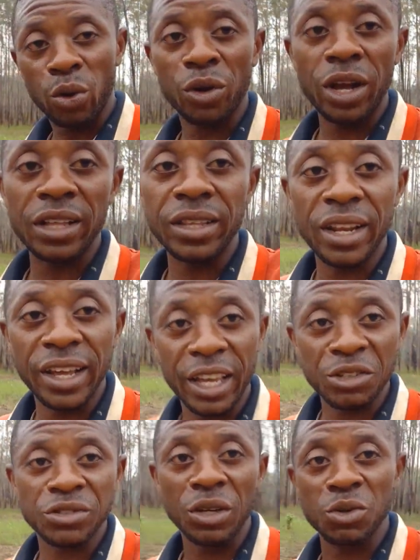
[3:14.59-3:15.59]
Regardez les
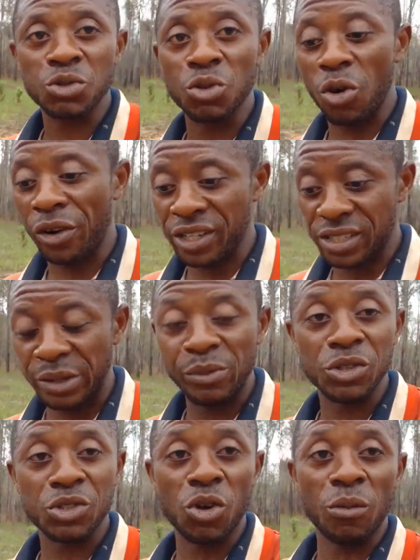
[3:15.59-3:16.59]
résultats de ce qu'on a
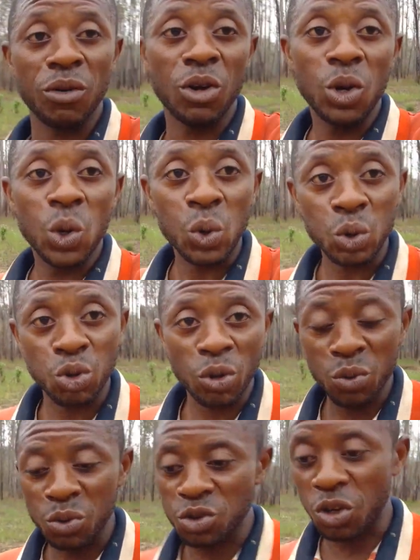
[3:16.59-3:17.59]
sémé ensemble.
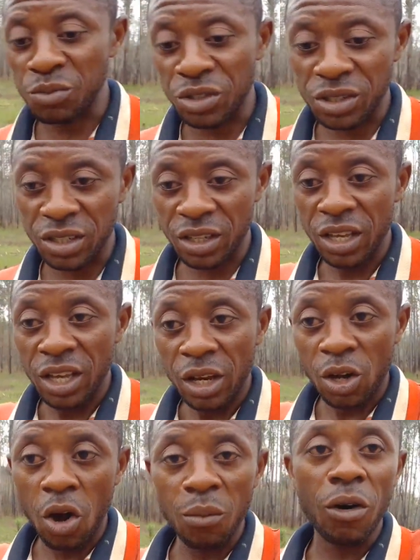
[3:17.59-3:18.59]
Aujourd'hui, nous sommes ici.
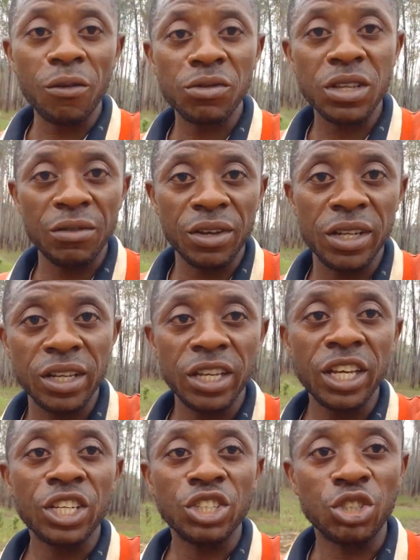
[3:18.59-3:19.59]
Comme on vous avait
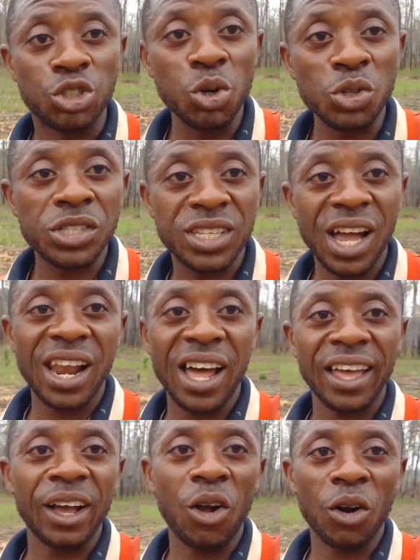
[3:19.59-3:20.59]
dit, jusqu'à
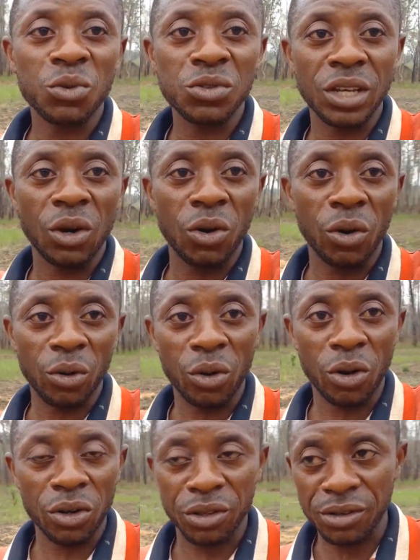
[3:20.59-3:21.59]
la récolte, nous allons
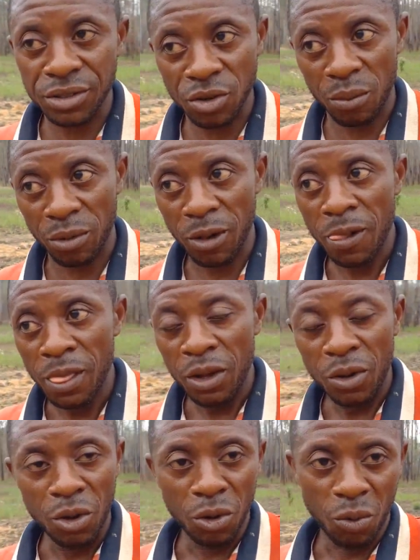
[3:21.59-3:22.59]
récolter ensemble.
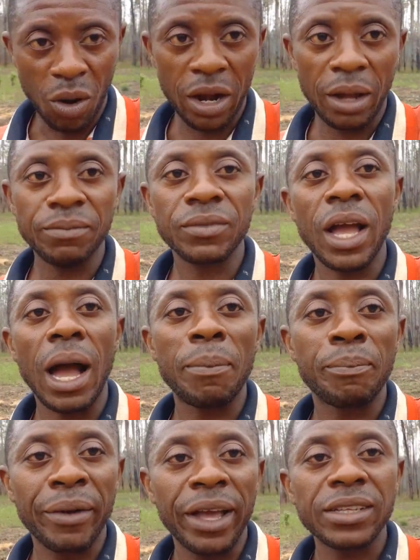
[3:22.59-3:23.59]
Voilà.
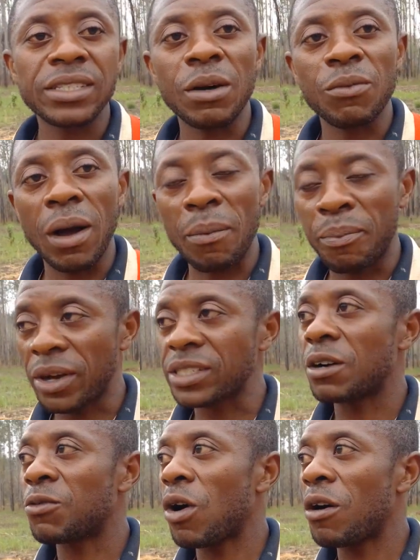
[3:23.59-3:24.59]
Après,
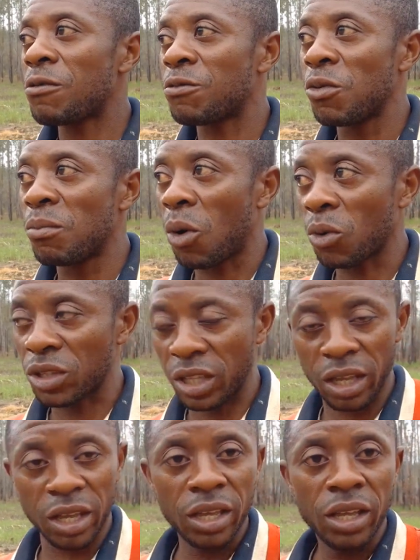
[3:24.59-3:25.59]
après avoir vous
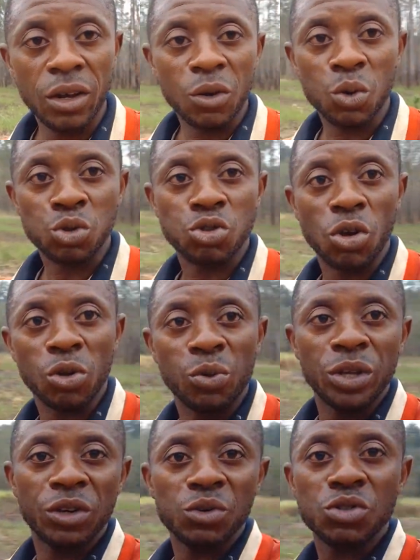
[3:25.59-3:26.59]
montré,
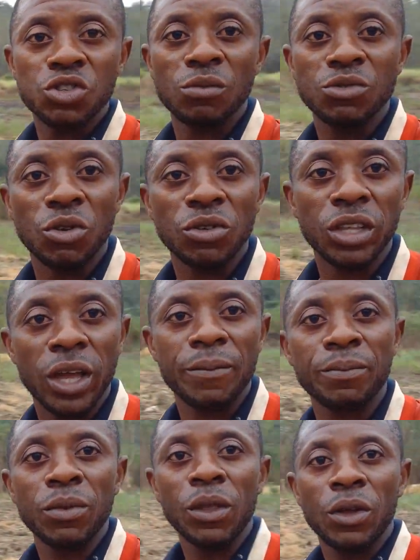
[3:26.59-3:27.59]
aujourd'hui, nous sommes en
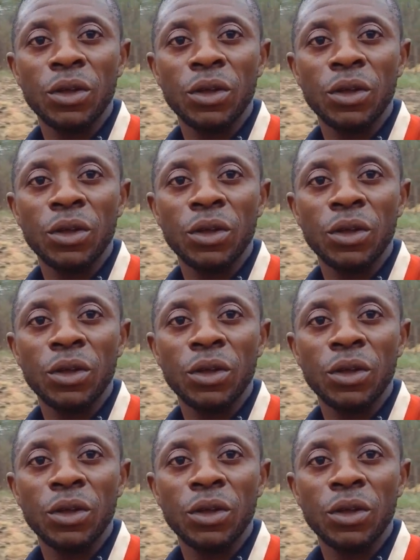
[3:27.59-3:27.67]
train